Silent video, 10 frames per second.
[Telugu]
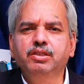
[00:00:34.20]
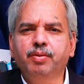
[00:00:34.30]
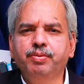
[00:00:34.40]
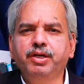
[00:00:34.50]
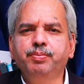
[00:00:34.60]

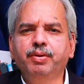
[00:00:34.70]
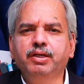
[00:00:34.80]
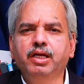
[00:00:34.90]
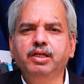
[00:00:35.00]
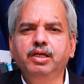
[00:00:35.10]
సపరేట్
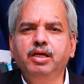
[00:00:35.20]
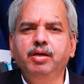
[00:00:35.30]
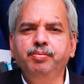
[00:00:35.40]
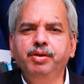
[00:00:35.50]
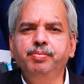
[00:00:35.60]
పట్ట
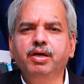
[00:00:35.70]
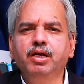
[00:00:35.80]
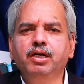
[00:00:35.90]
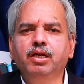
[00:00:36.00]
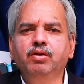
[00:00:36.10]
బీపీఎల్
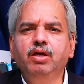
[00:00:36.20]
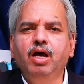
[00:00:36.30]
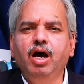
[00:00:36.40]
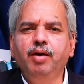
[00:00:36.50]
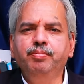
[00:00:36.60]
అంటారు
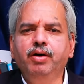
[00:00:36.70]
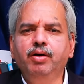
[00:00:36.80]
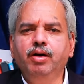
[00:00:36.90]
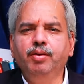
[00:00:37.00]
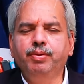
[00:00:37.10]

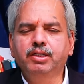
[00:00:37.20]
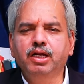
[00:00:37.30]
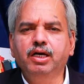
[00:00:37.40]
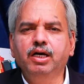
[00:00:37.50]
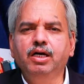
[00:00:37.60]
ఆ పట్ట
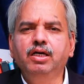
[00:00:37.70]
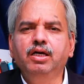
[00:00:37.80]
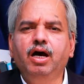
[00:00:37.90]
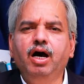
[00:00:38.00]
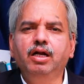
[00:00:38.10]

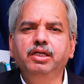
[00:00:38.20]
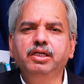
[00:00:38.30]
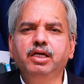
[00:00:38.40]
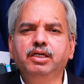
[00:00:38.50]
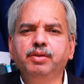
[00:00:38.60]
ఆ
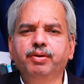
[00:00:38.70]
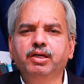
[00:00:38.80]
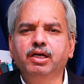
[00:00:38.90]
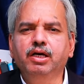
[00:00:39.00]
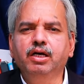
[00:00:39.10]
డీకేటీ
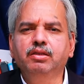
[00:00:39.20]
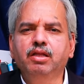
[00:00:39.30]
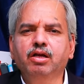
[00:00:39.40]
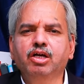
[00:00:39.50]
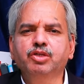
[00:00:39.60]
పట్టా
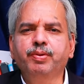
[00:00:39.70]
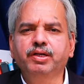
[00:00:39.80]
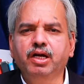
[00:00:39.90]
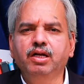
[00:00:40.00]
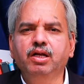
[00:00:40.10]
దరఖాస్తు
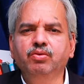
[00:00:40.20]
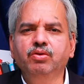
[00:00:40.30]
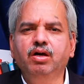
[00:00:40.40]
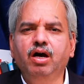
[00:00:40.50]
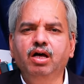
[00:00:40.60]
పట్టా అంటారు
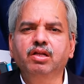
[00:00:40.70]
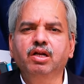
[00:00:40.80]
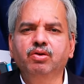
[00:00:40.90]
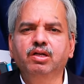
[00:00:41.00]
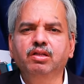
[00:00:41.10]

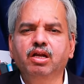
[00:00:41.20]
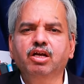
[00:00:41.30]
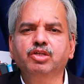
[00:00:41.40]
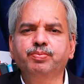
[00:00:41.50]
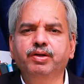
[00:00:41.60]
ఆంధ్రాలో అంటారు
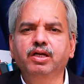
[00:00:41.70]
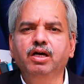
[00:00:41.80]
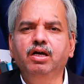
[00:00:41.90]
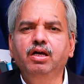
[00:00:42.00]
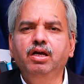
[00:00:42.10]
దరఖాస్తు పట్టా
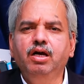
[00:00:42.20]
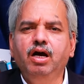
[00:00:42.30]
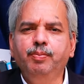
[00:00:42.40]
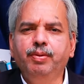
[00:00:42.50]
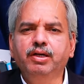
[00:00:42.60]

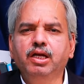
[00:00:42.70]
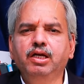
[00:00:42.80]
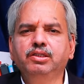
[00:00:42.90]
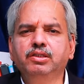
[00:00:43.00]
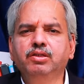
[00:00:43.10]
ఆ పట్టా
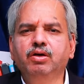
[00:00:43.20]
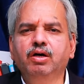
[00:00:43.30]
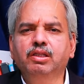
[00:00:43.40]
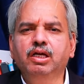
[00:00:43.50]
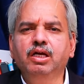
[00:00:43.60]
ఇచ్చిన
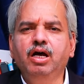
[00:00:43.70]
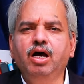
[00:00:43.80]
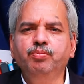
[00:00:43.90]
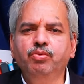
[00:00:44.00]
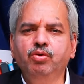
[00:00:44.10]
తర్వాత
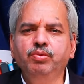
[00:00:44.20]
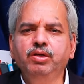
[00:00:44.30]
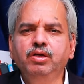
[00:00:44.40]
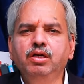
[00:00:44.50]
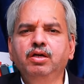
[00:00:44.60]
ఆ భూమి
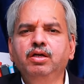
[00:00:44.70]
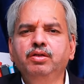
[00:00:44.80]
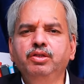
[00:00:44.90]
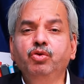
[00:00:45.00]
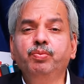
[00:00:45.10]

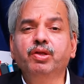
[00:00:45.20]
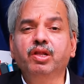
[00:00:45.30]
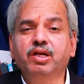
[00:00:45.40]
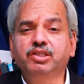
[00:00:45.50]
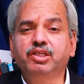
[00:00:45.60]

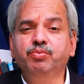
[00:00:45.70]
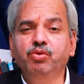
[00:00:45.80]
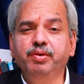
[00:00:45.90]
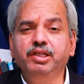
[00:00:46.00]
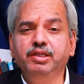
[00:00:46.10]
నిరుపేదలకు ఇచ్చిన
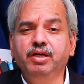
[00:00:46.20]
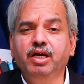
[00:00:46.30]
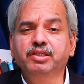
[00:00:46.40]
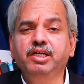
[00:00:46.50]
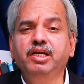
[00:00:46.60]
భూమి అది
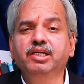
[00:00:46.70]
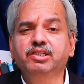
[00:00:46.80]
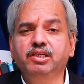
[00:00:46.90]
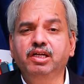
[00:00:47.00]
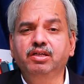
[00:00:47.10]
అసైన్ ల్యాండ్స్
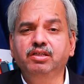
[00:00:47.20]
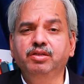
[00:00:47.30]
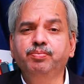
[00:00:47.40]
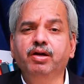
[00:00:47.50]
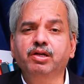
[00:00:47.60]
అంటారు
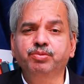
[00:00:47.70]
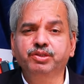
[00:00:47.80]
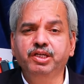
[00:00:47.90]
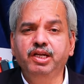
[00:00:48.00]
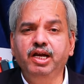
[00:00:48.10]
ఇది పార్ట్ ఆఫ్
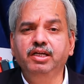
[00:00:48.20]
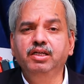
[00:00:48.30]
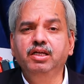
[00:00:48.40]
అసైన్ ల్యాండ్